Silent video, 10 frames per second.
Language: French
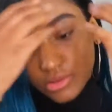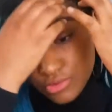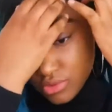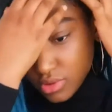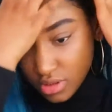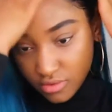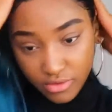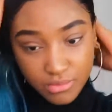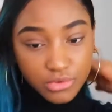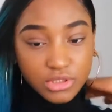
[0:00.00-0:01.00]
c'est tout ce que je
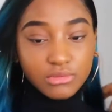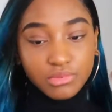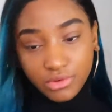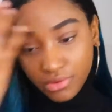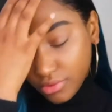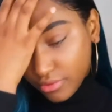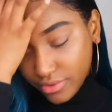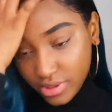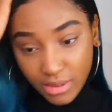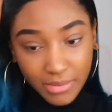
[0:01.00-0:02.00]
fais pour cette perruque en
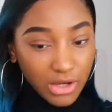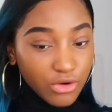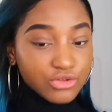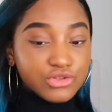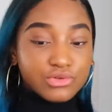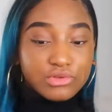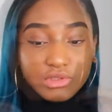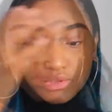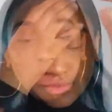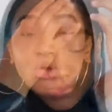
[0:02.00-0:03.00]
fait il n'y a pas grand
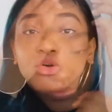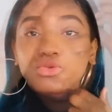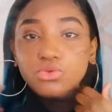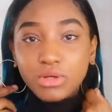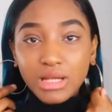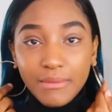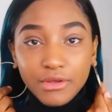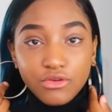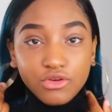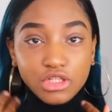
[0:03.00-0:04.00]
chose donc là
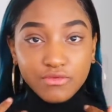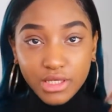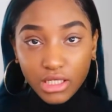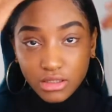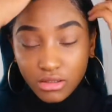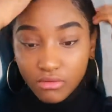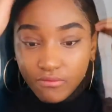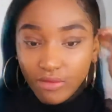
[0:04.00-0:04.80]
maintenant je vais euh,